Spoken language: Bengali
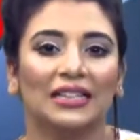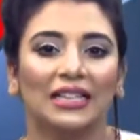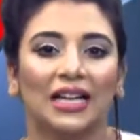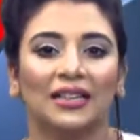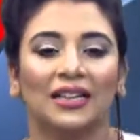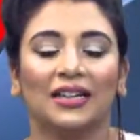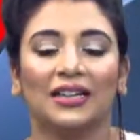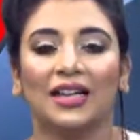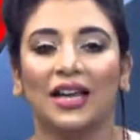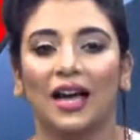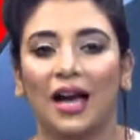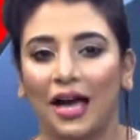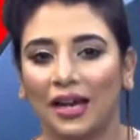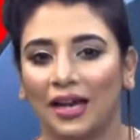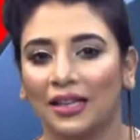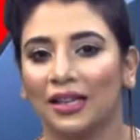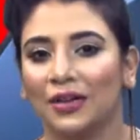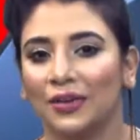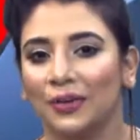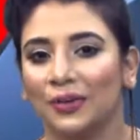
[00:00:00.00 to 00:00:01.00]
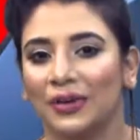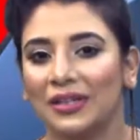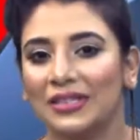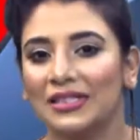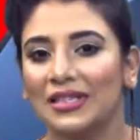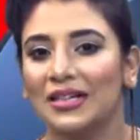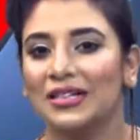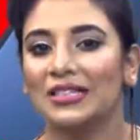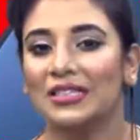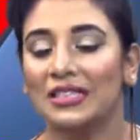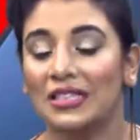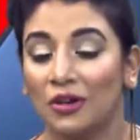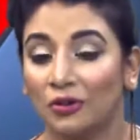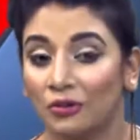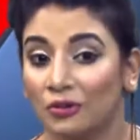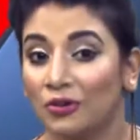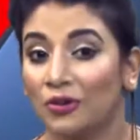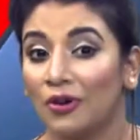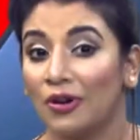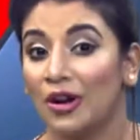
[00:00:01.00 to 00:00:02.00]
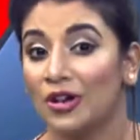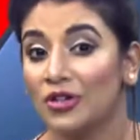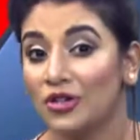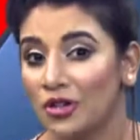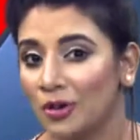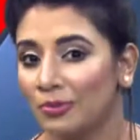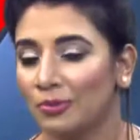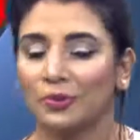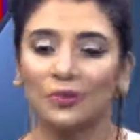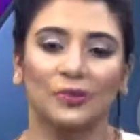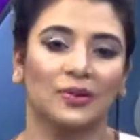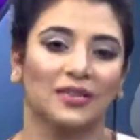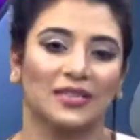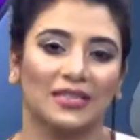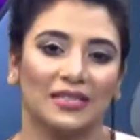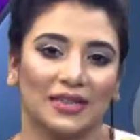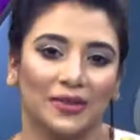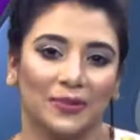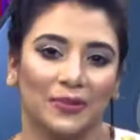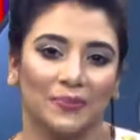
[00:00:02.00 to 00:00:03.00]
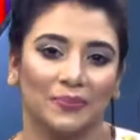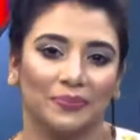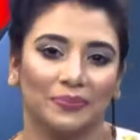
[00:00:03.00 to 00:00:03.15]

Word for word: তাদেরকে আলাদা করেই সার্স নিয়ন্ত্রণ করা সম্ভব হয়েছিল